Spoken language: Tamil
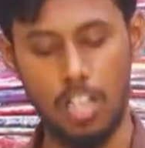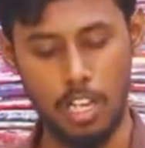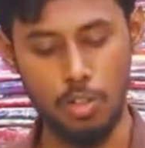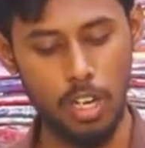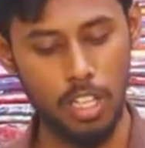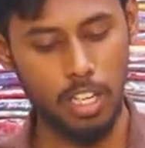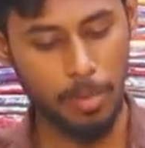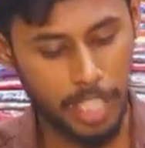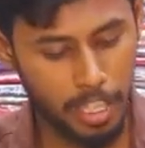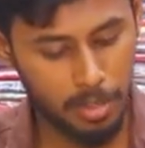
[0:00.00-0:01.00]
அஜ்வா அதில்
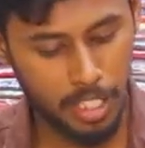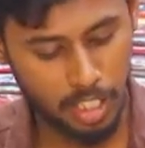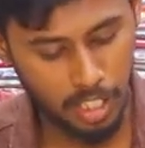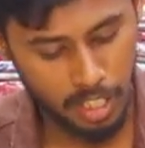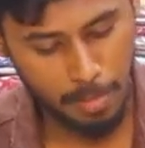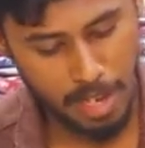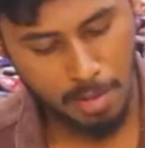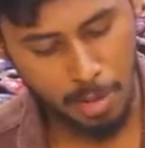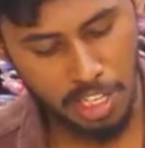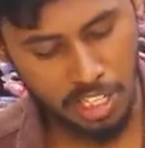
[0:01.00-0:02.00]
நம்ம கேம் சாரீஸில்
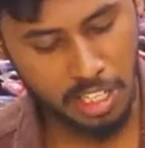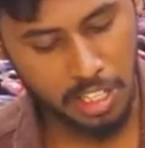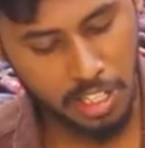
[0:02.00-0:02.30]
செம்மையாக போய்க்கு இருக்குது